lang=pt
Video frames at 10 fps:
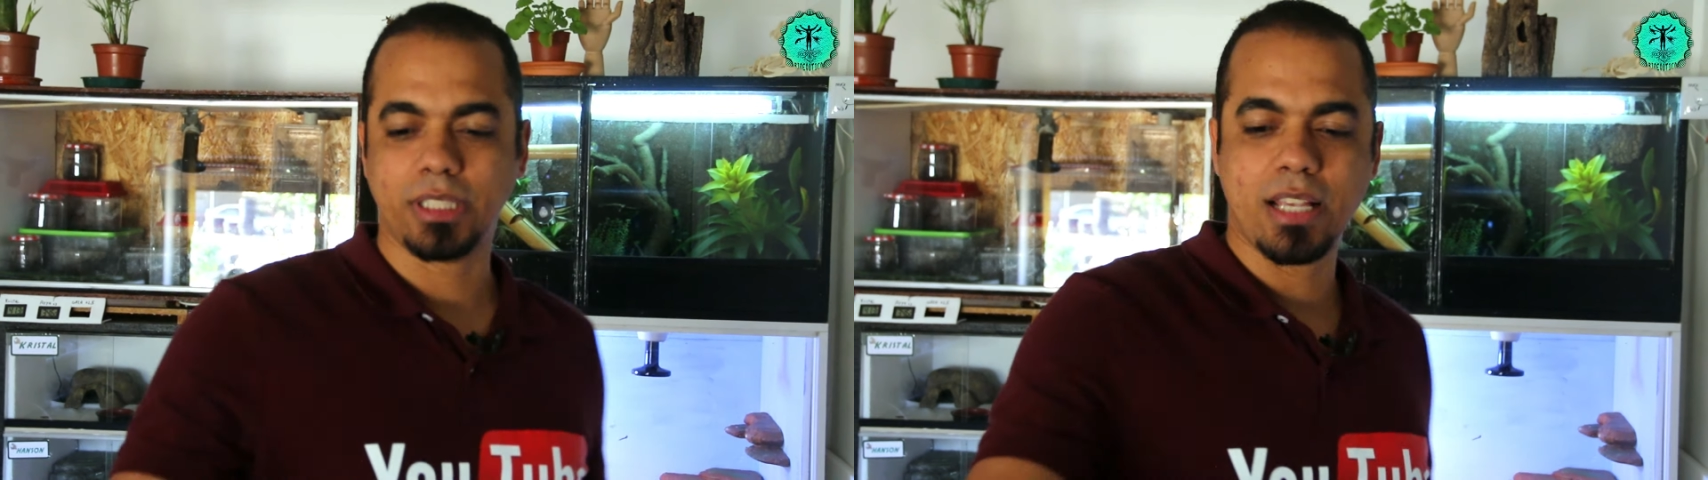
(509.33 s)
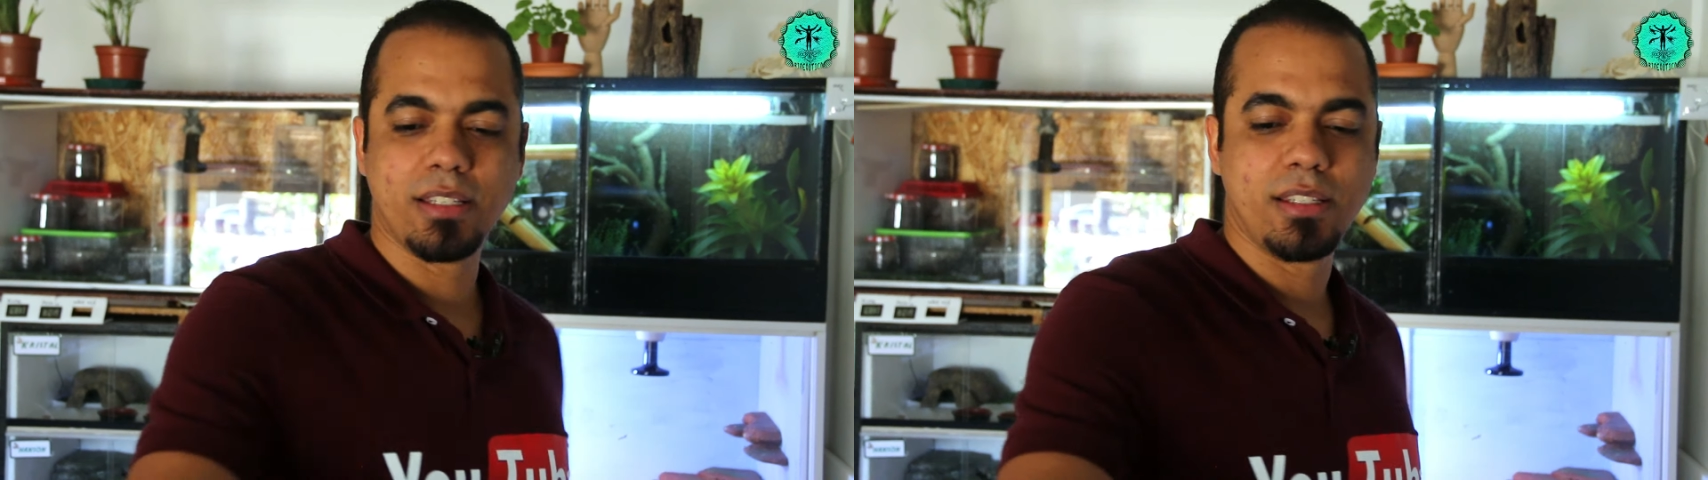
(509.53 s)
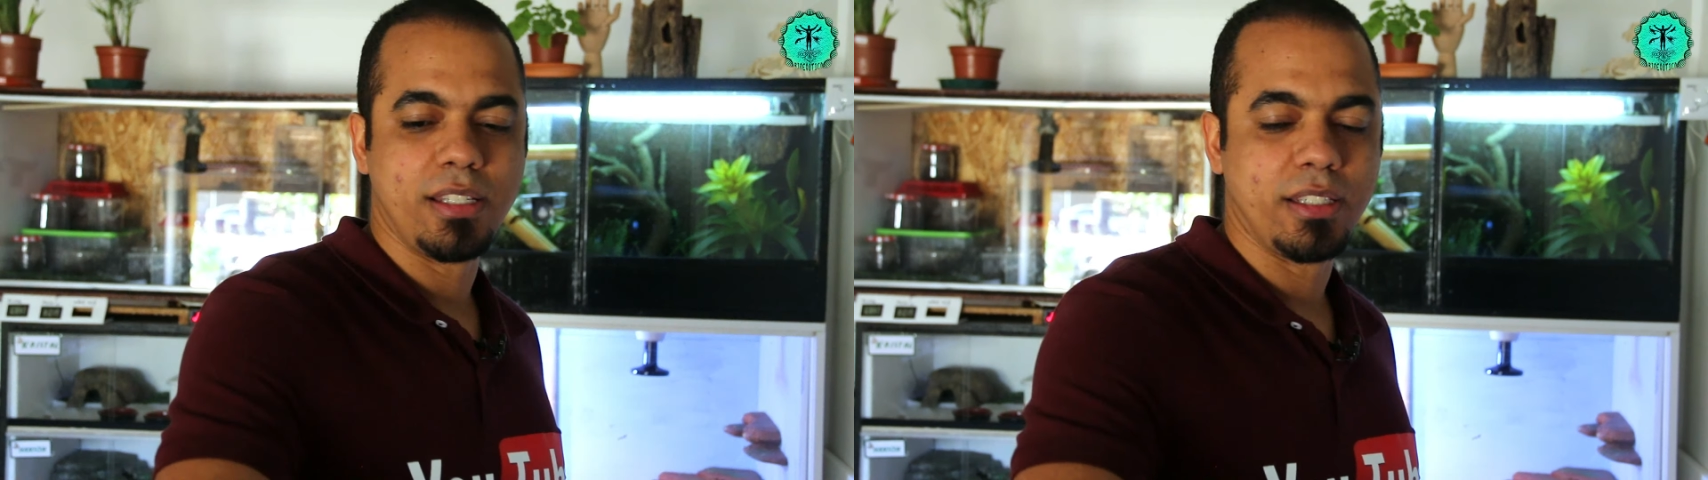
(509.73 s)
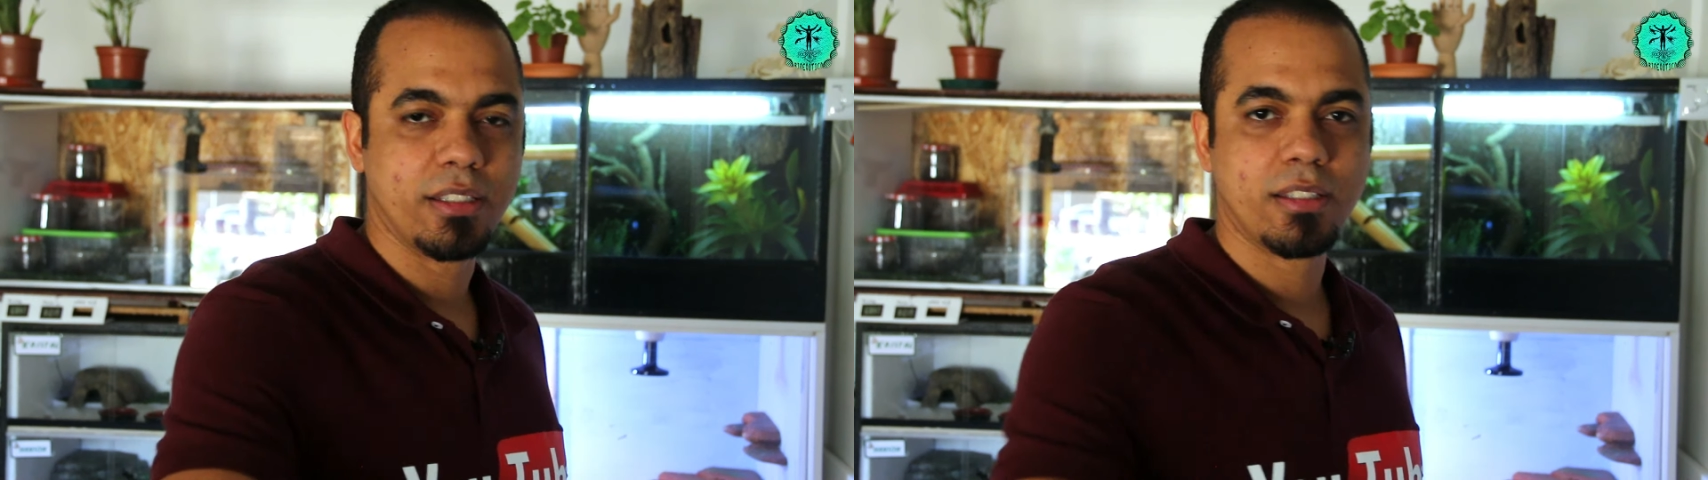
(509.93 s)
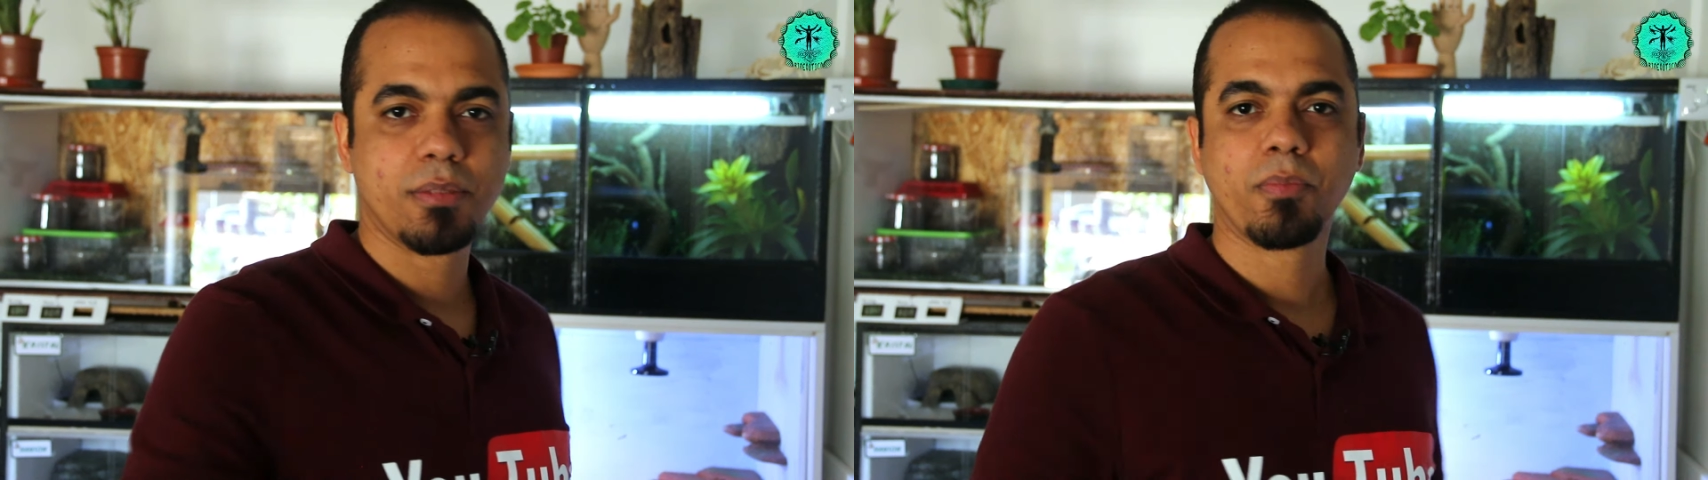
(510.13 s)
das
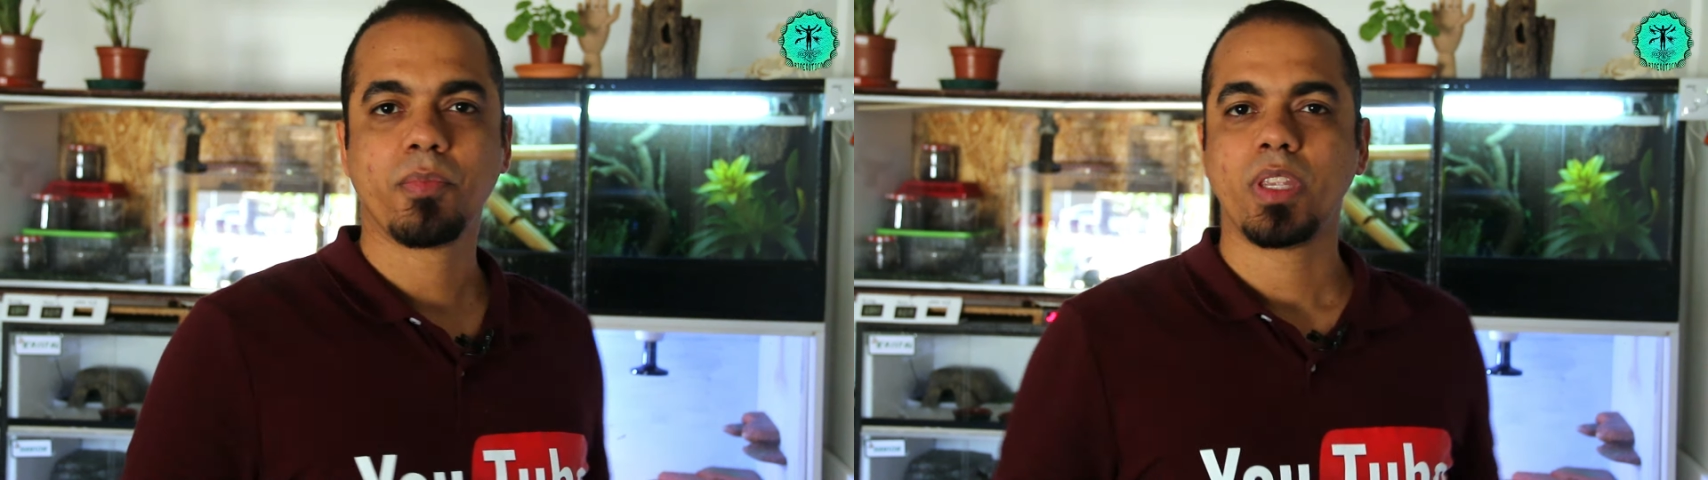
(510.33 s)
slings,